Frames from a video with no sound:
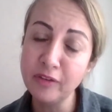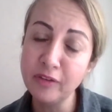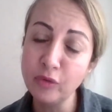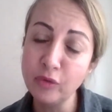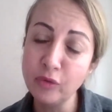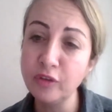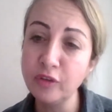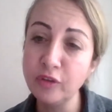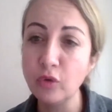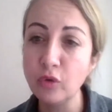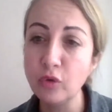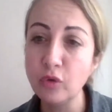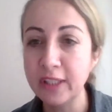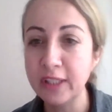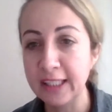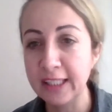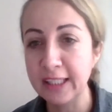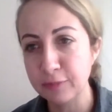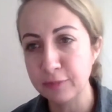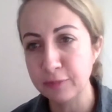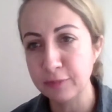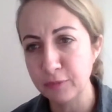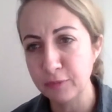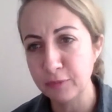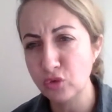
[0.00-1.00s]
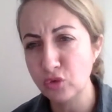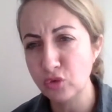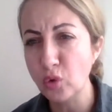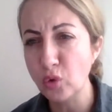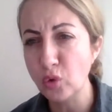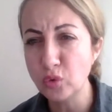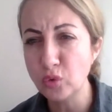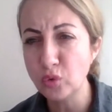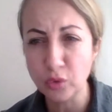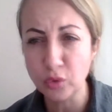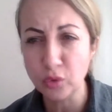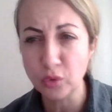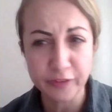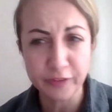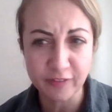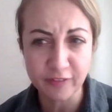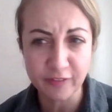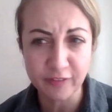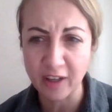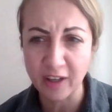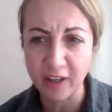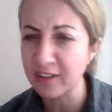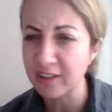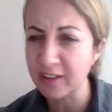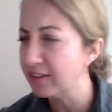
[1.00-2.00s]
Antigua çok gelişmiş. Çok
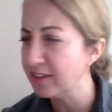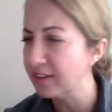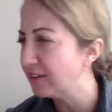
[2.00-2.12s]
turist var.